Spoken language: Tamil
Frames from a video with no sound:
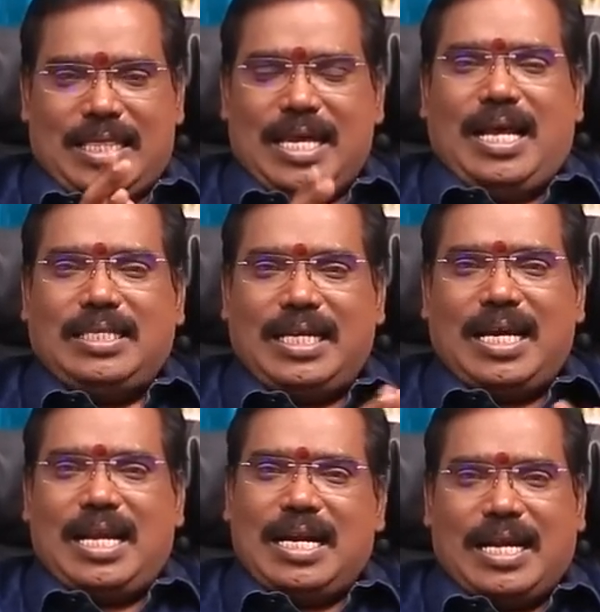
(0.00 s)
இந்த
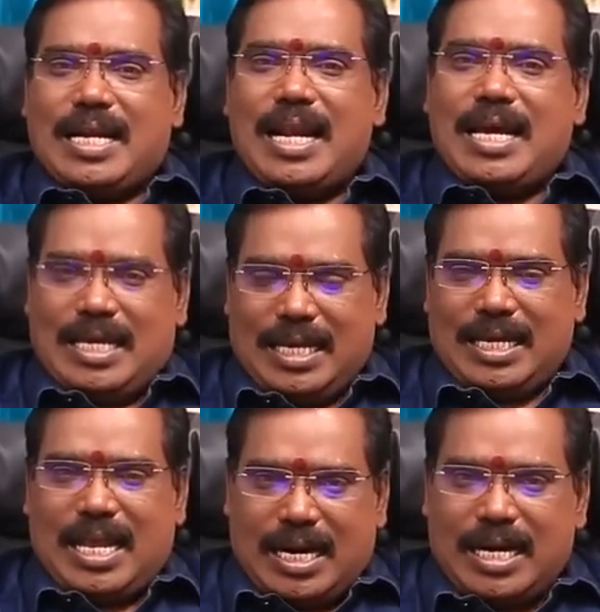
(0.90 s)
ராசிக்காரர்கள் நன்றாக
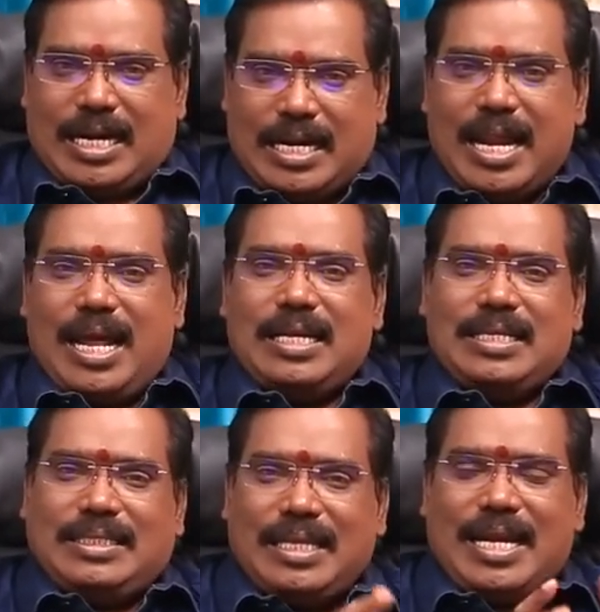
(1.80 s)
இருக்கிறார்கள் என்றால்
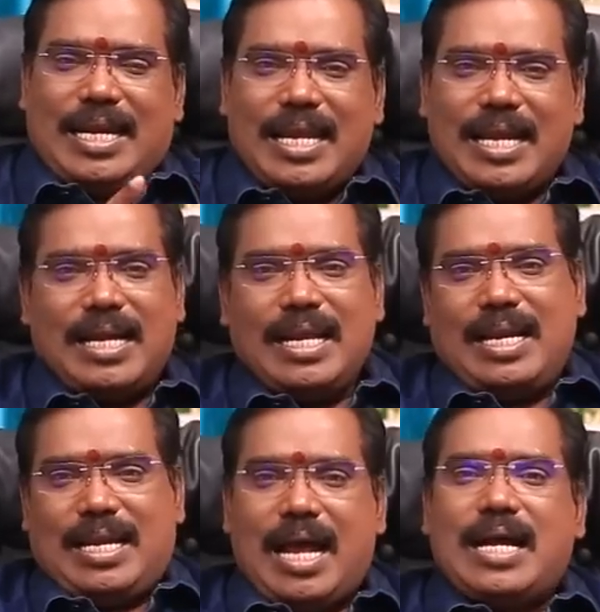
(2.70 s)
சில நேரங்களில்
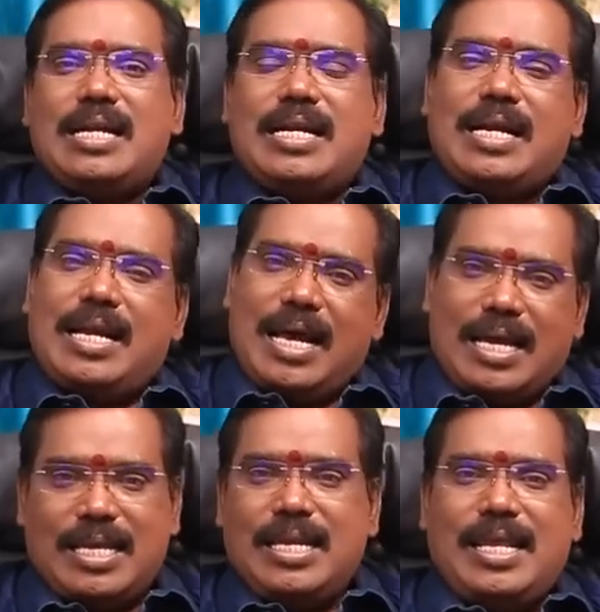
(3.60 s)
நாங்கள்
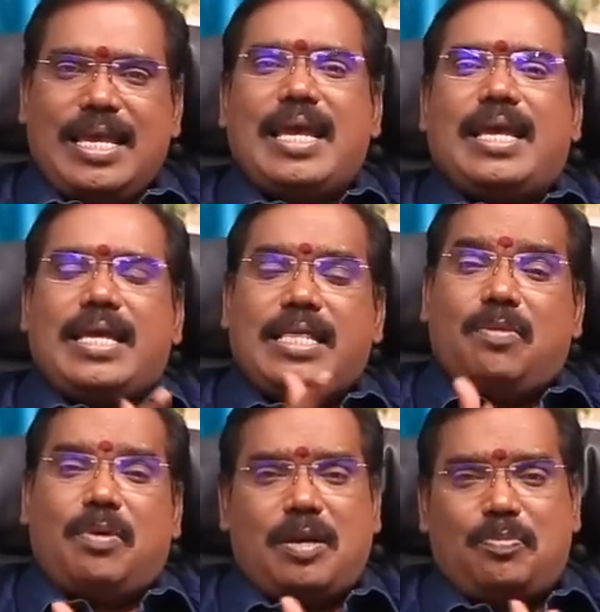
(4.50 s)
நன்றாக இல்லையே
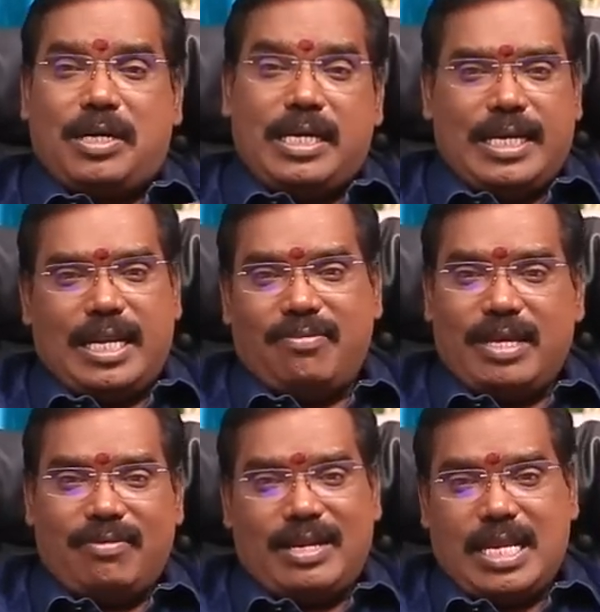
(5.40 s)
எதிர்பார்ப்புகள்
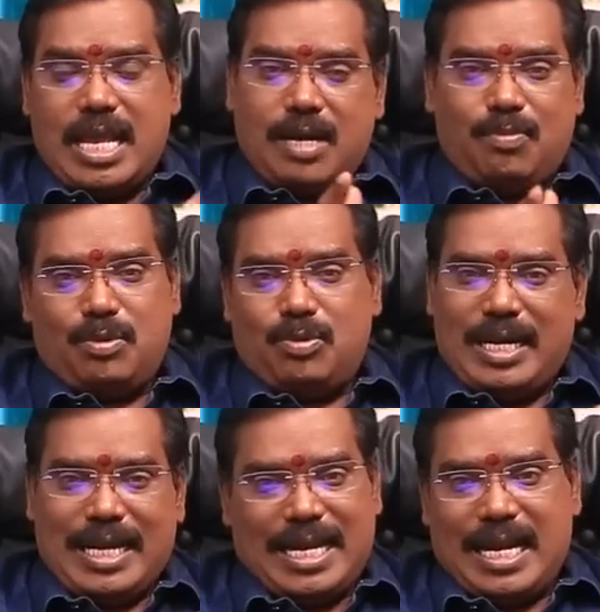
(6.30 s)
நிறைவேறவில்லையே என்பது
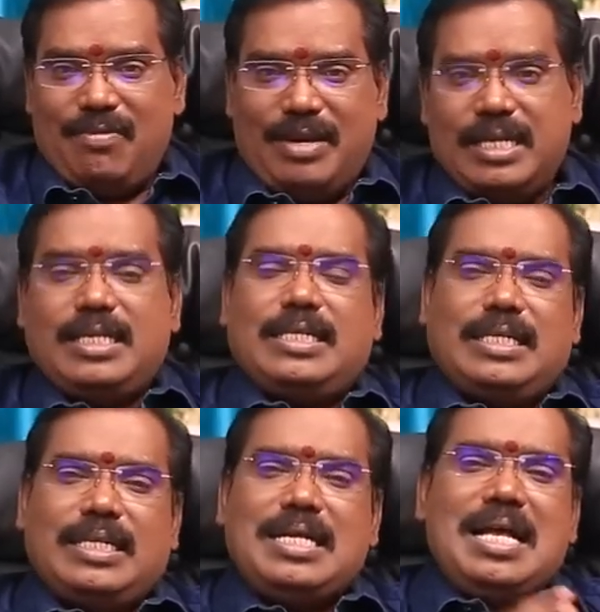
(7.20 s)
போன்ற
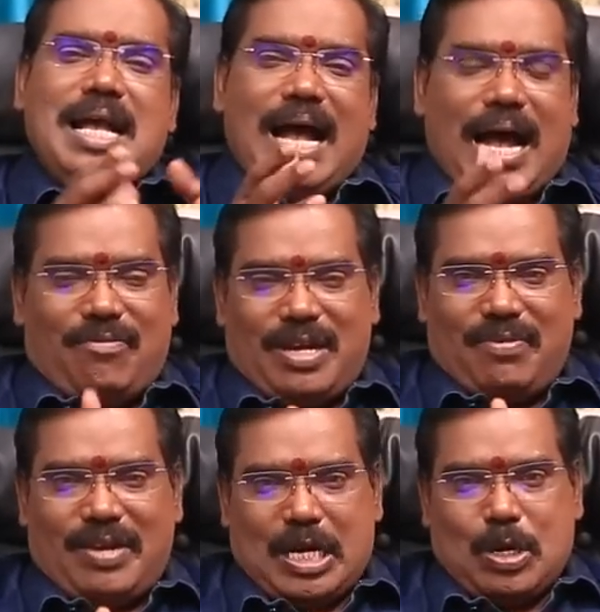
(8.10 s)
கேள்விகளுக்கு
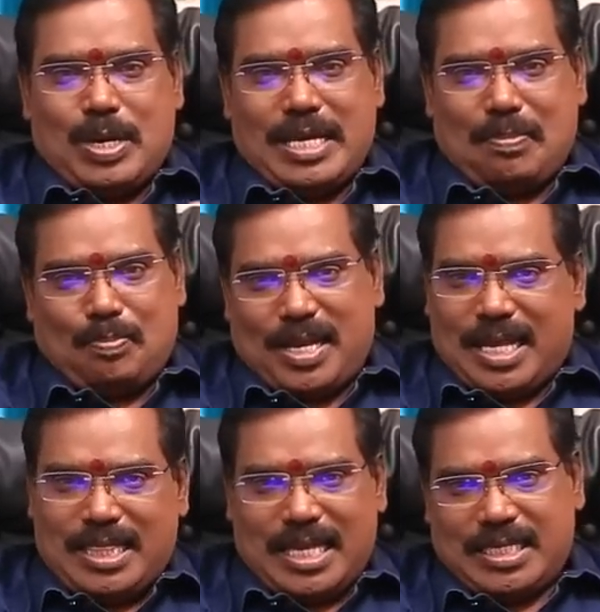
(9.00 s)
அவரவர்களுடைய
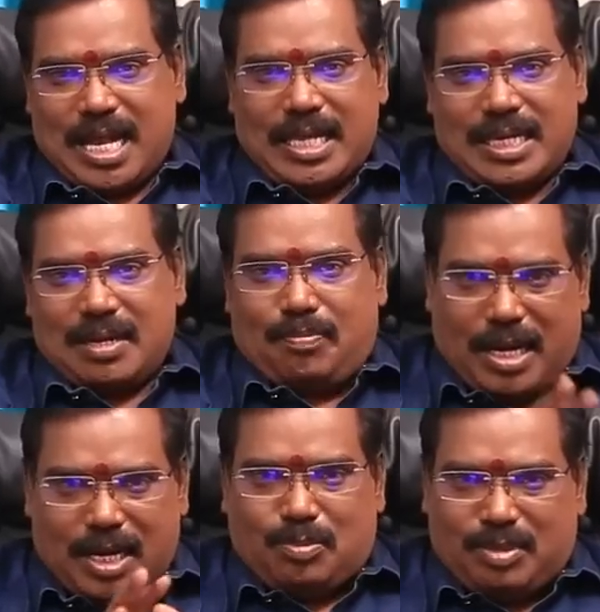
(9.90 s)
பிறந்த ஜாதக
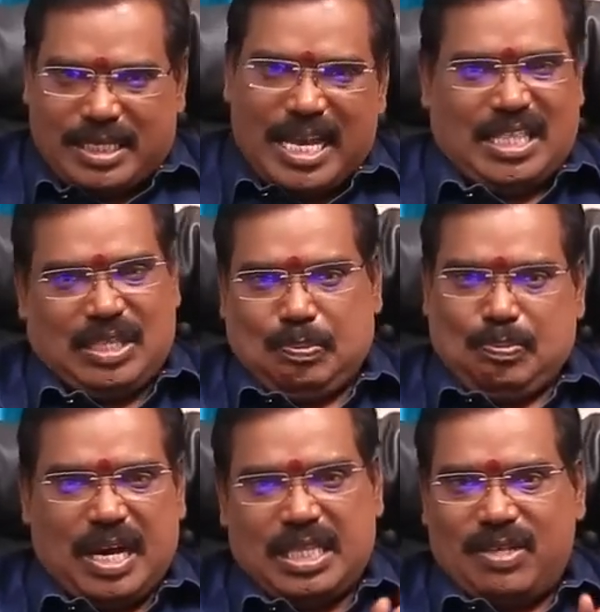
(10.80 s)
பலனும் சேர்த்து
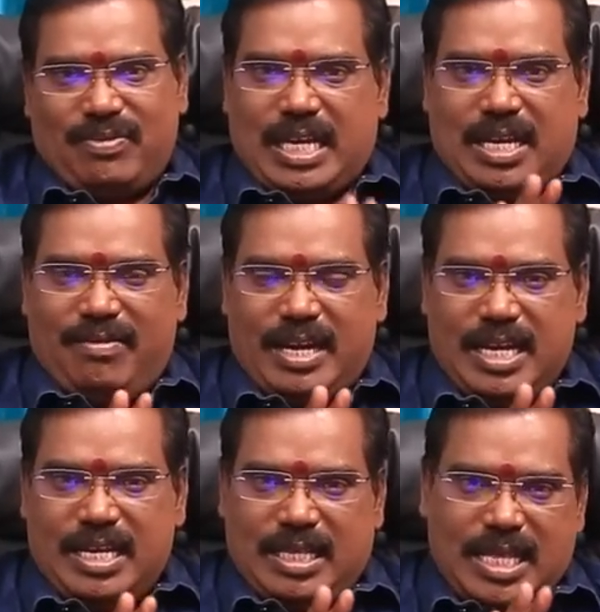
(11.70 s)
பார்த்து வைக்க
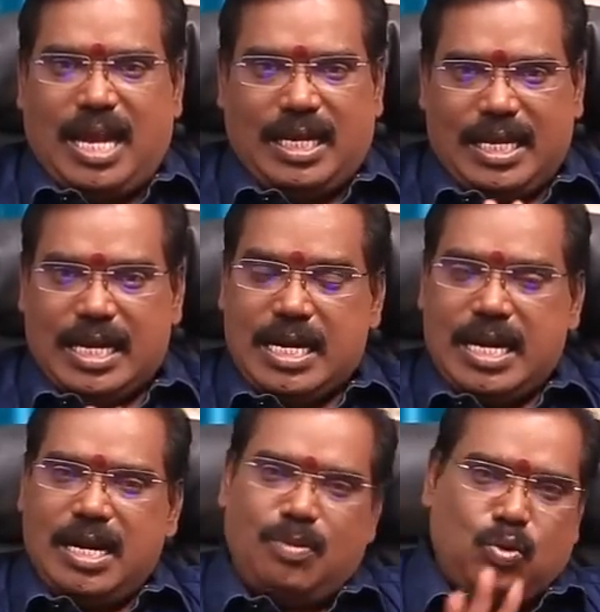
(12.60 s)
வேண்டியதுதான்
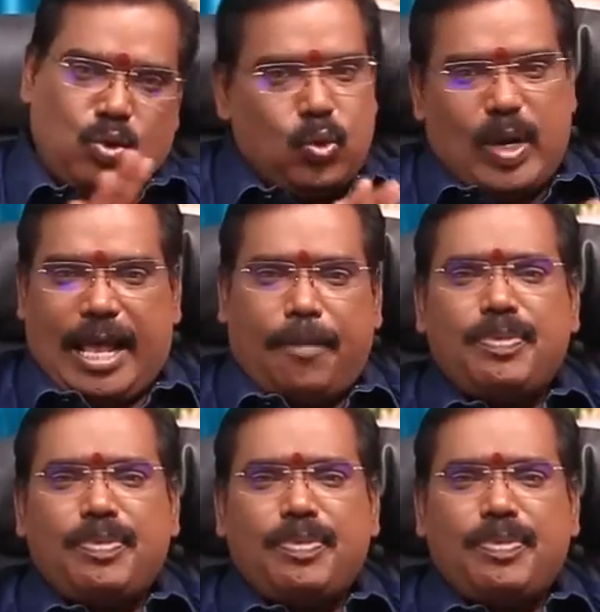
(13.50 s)
என்றாலும் கூட